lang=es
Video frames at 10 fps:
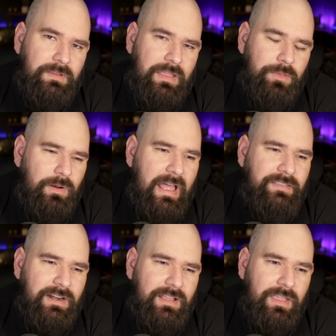que
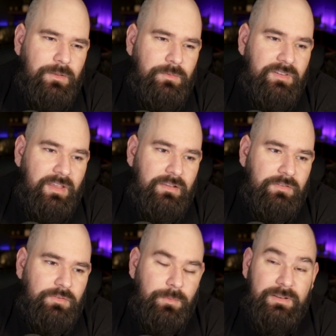idolatra a aquellos que
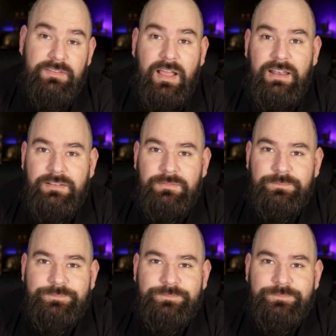sobresalen.